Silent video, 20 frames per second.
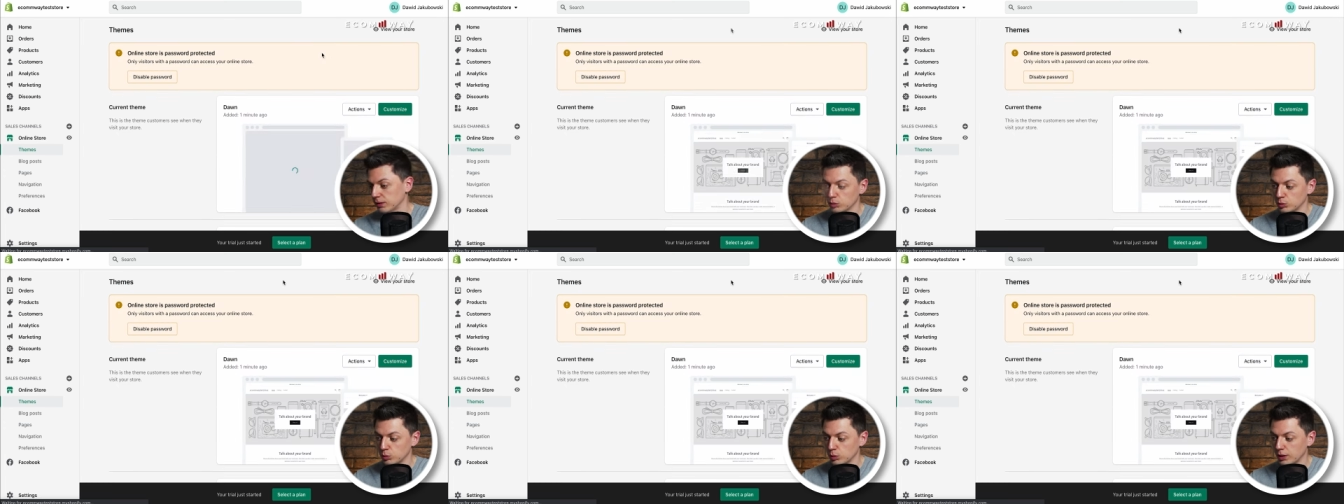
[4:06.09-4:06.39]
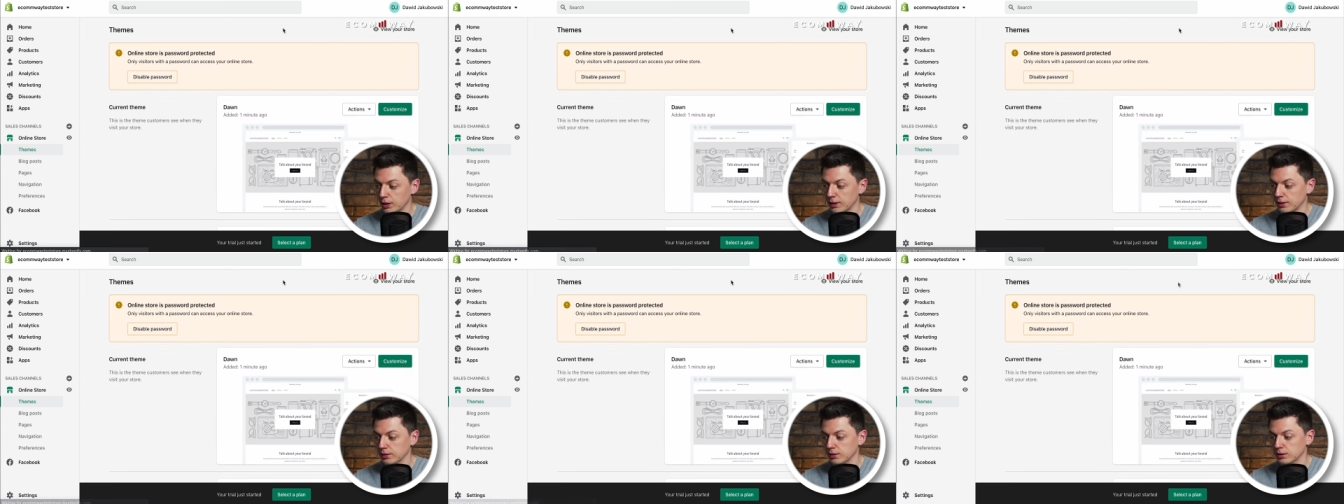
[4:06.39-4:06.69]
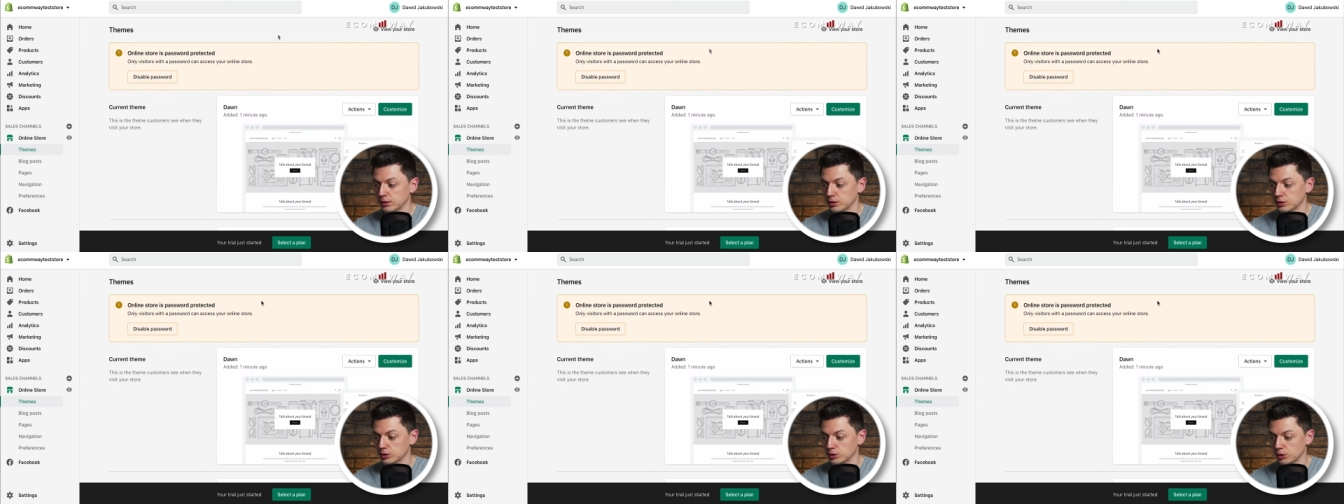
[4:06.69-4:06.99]
które
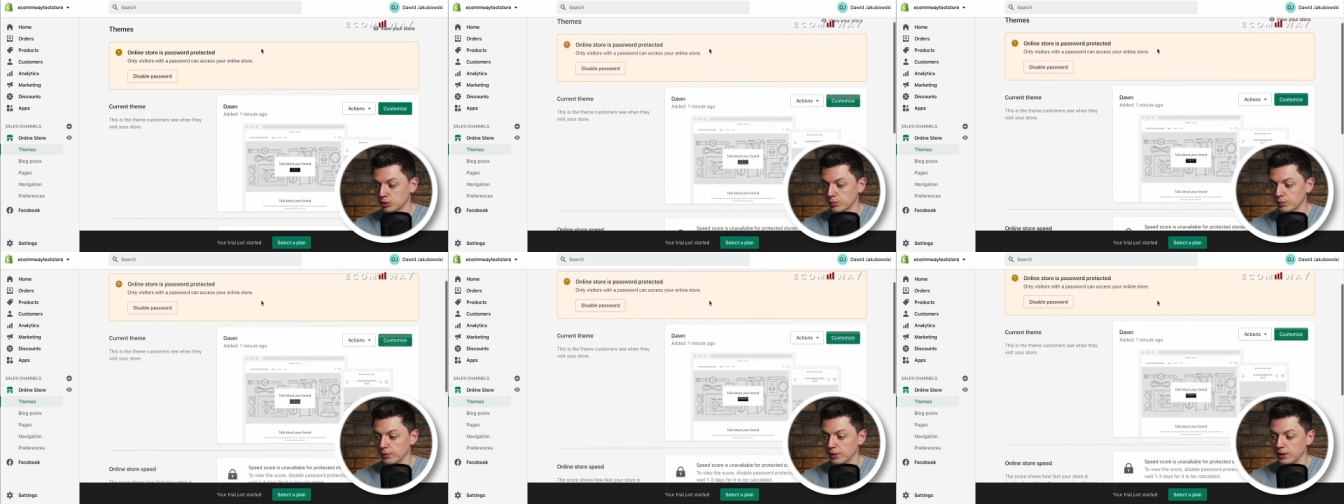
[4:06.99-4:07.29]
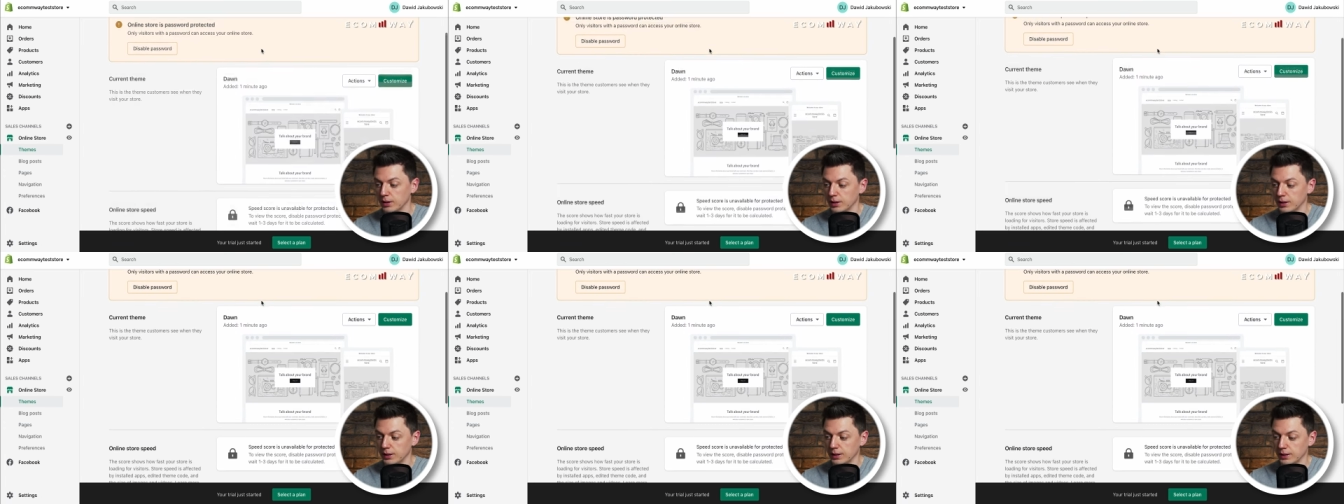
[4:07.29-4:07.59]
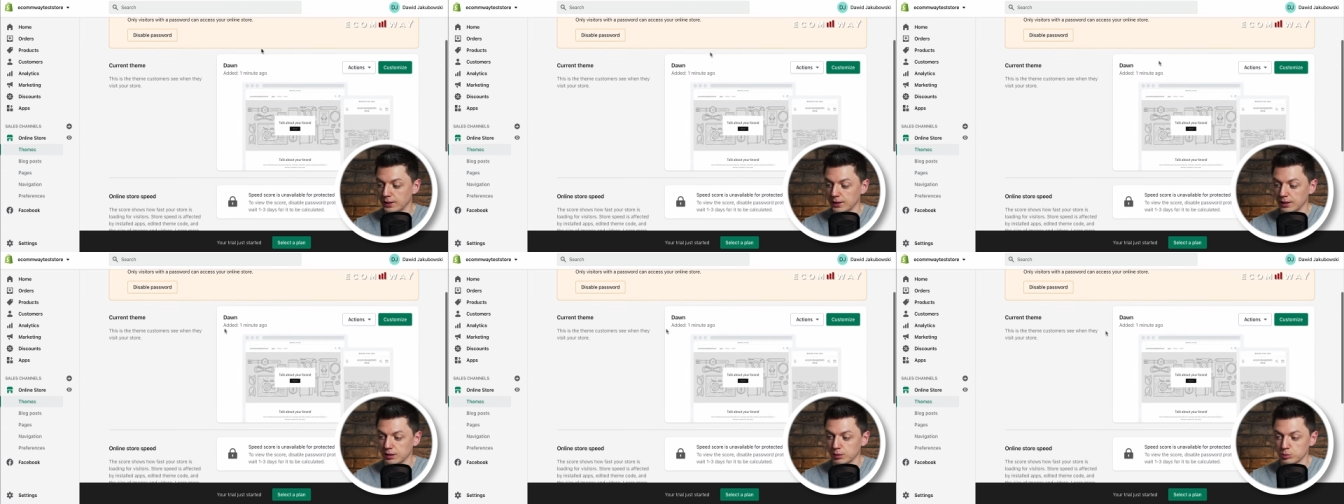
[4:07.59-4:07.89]
są
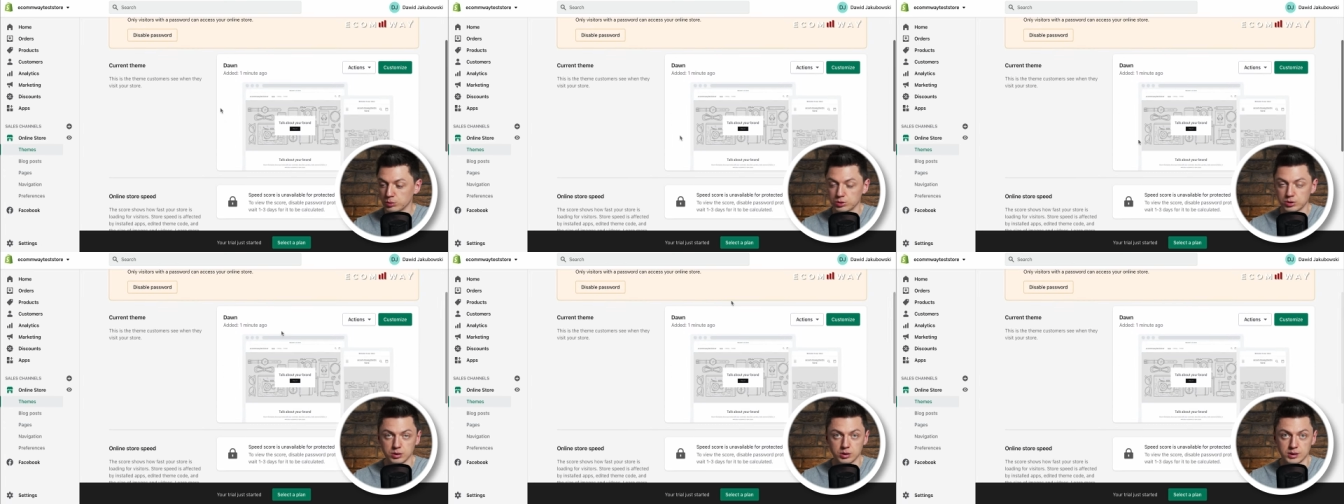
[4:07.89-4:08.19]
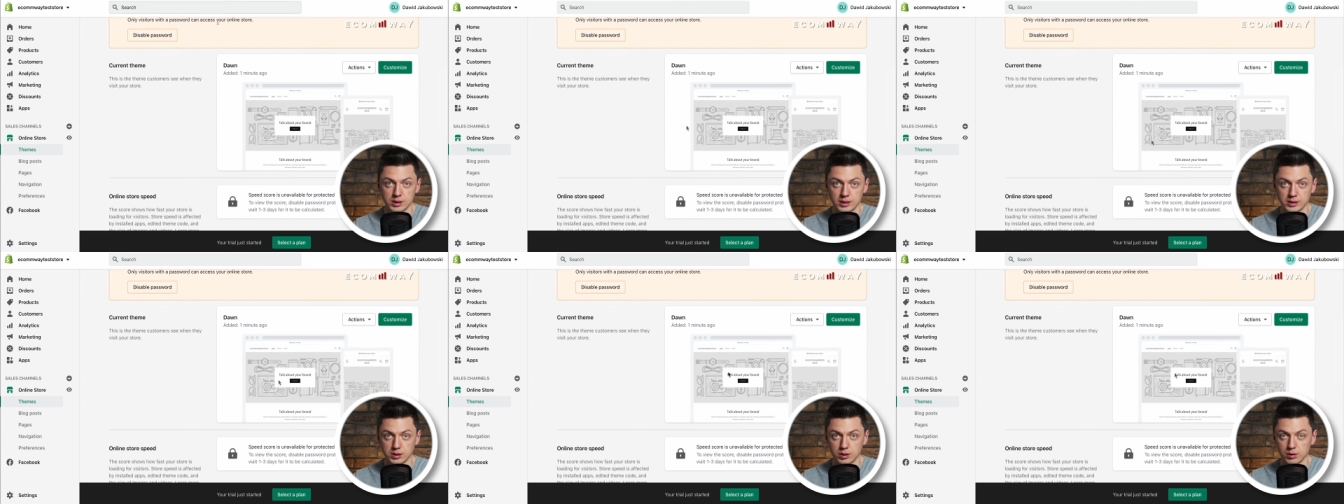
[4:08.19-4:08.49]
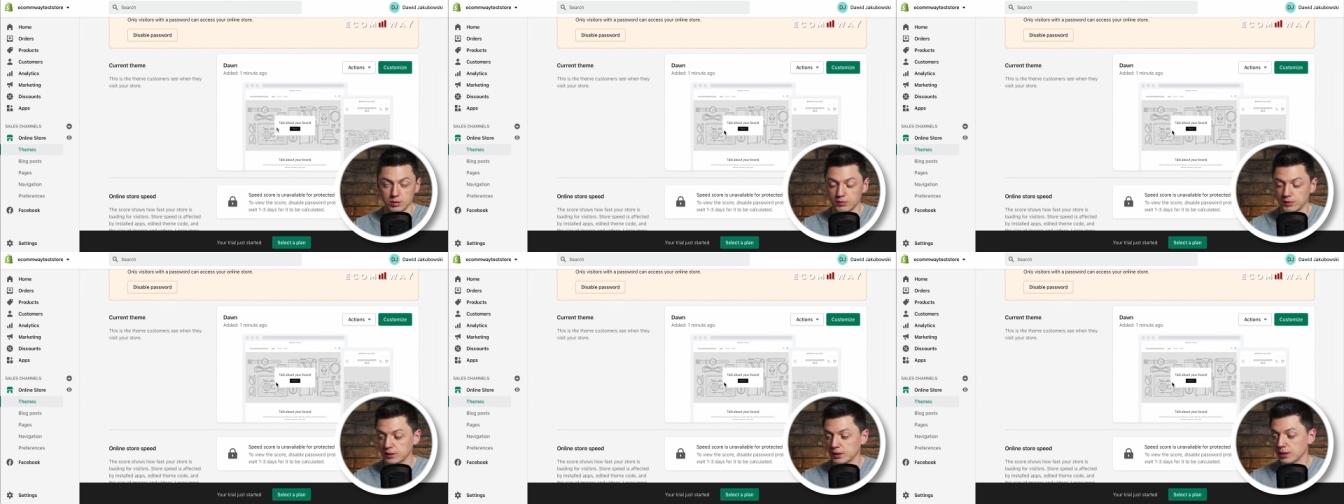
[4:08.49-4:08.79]
e, już
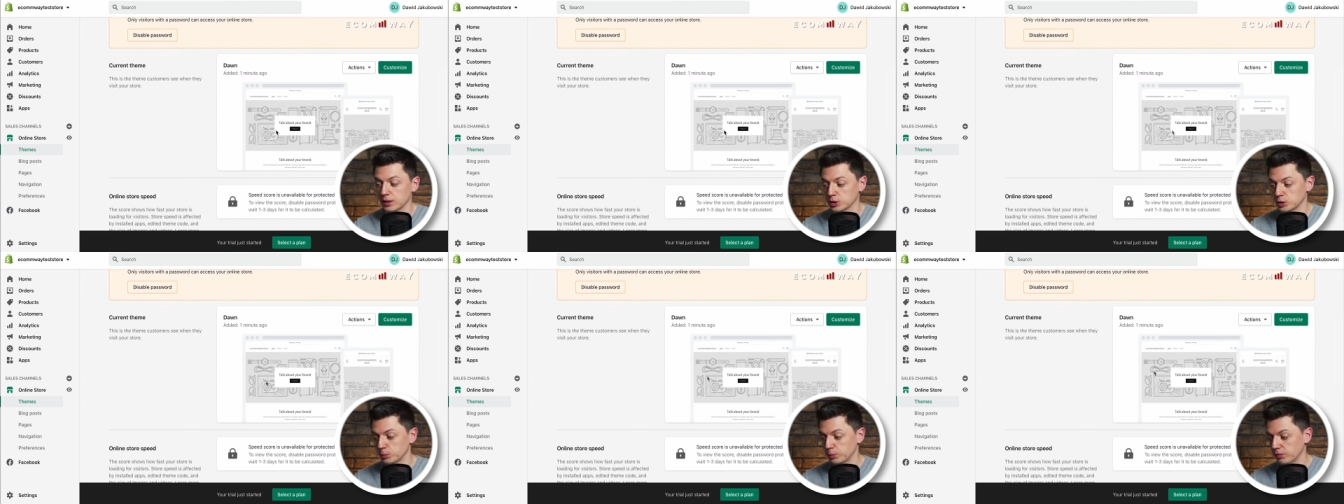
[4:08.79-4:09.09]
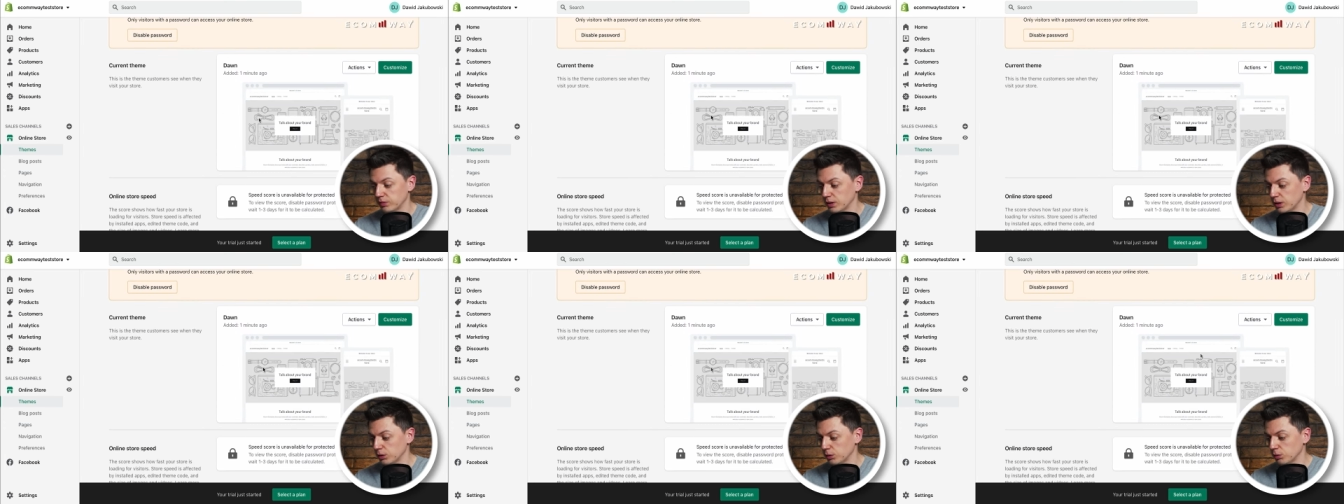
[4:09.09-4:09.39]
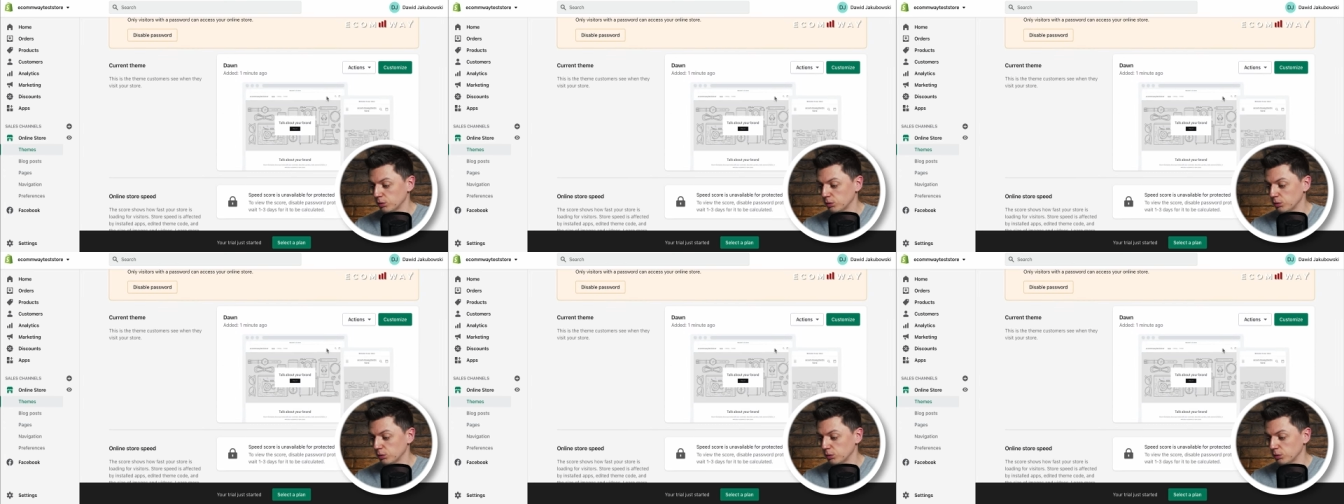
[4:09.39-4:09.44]
zainstalowane na Shopify